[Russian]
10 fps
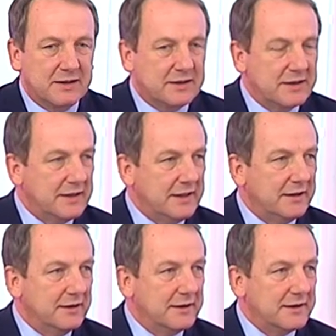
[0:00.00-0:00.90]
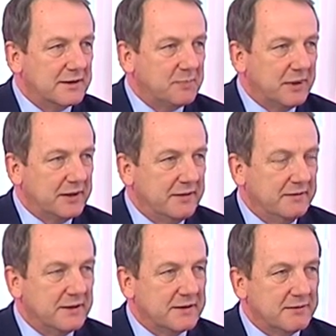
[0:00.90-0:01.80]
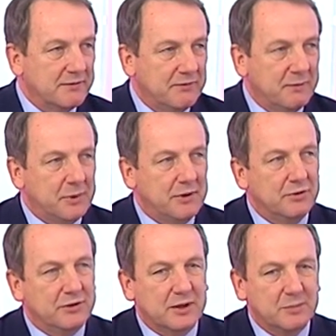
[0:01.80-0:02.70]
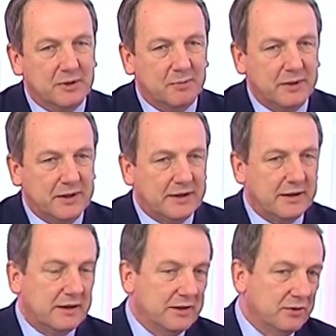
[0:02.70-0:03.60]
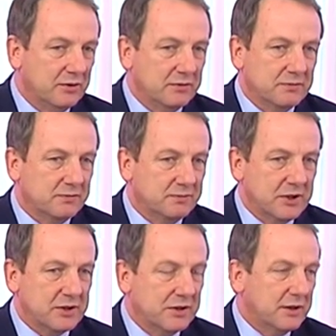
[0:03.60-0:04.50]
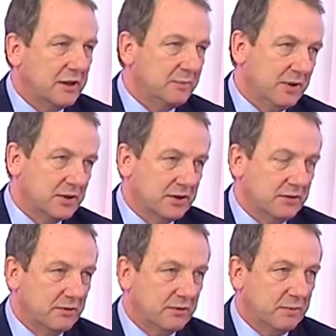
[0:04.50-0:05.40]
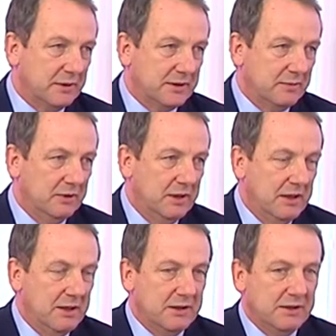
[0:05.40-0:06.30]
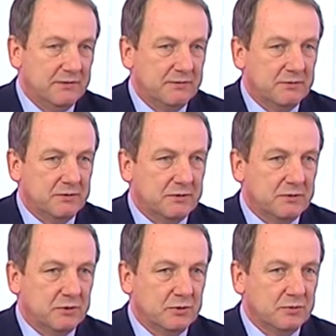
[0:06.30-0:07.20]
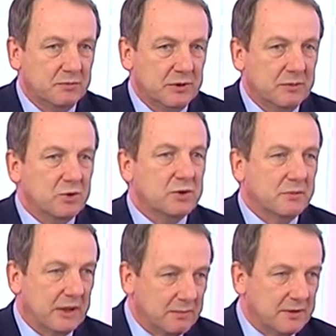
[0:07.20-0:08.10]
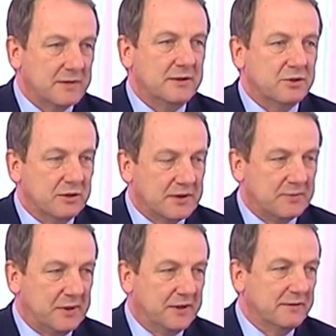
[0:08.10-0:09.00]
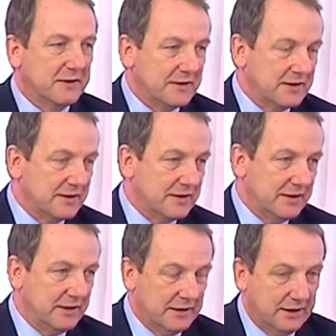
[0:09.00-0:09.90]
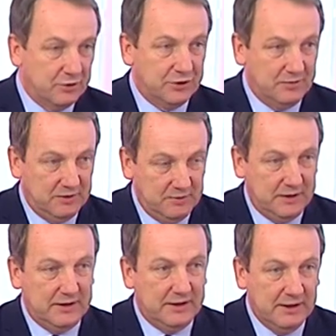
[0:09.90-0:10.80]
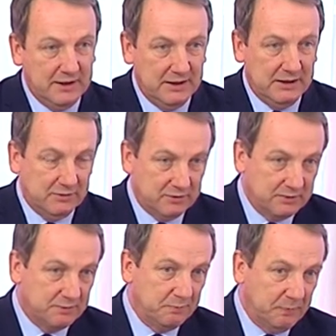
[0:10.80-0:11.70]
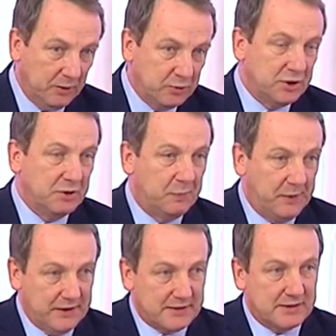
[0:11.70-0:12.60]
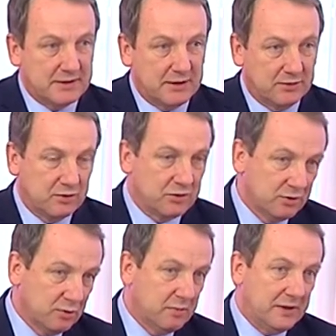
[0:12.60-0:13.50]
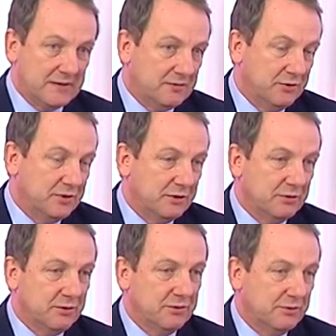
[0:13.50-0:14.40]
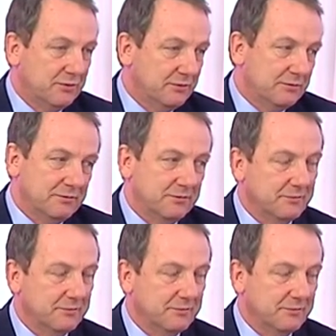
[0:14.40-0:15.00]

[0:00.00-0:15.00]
кстати. состязательность, спортивность в определенных мероприятиях, она даже играет положительную роль. Поэтому и, ну, мы не можем как бы назвать, что это спортивное состязание, да, но тем не менее вот, получить приз за то, что ты убрал свою территорию, ну,